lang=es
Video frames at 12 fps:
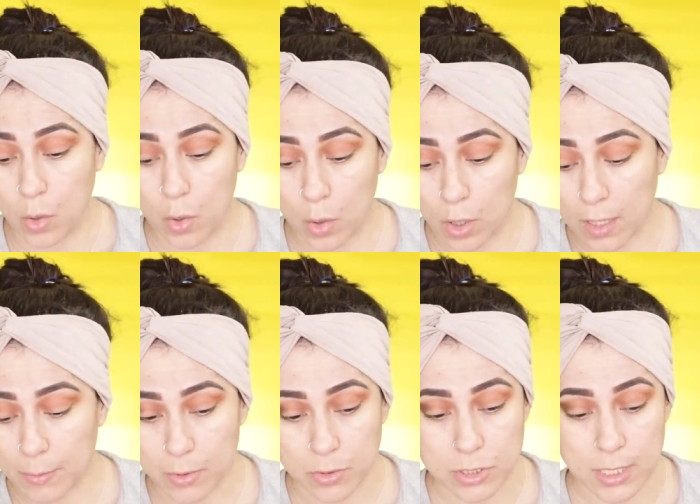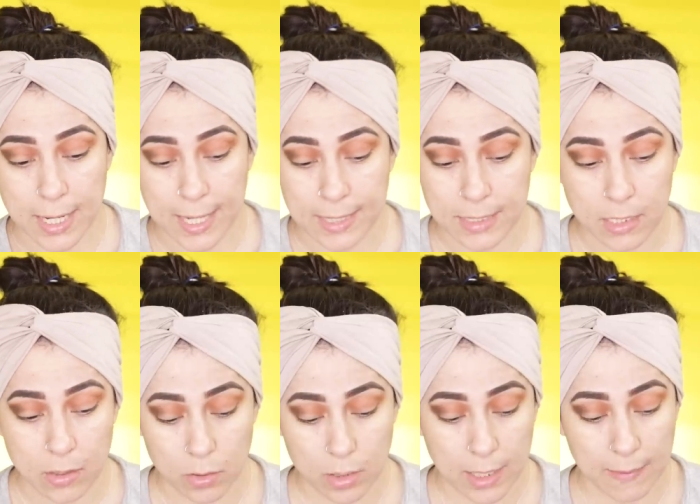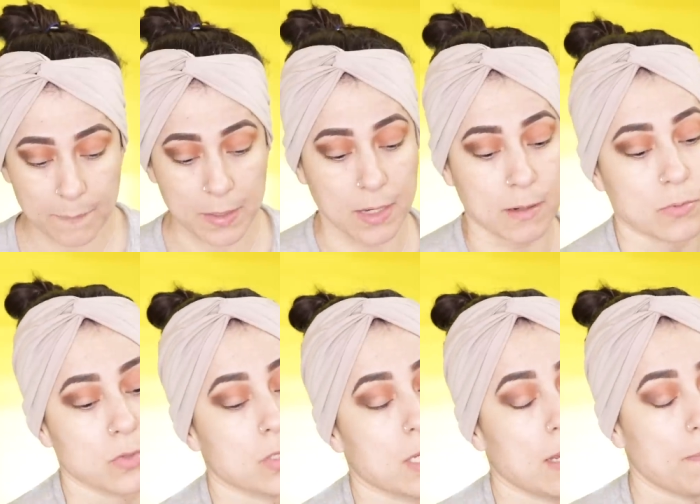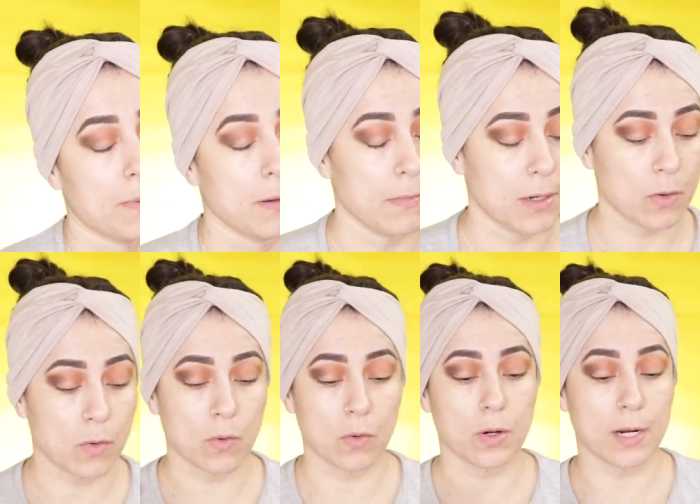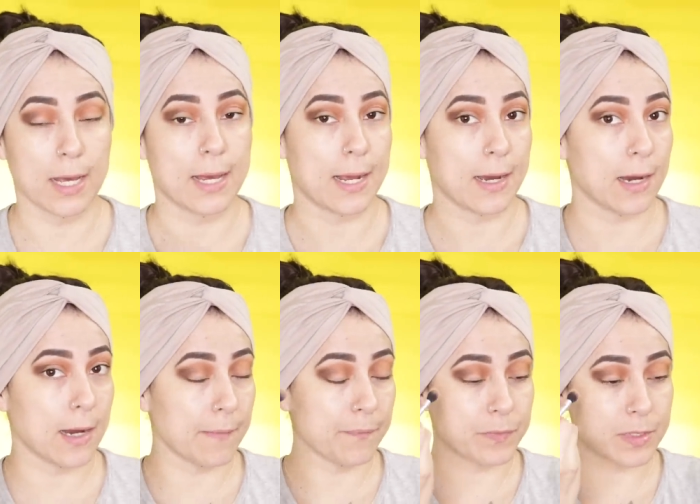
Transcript: con la brocha anterior que aplicamos el primer color naranja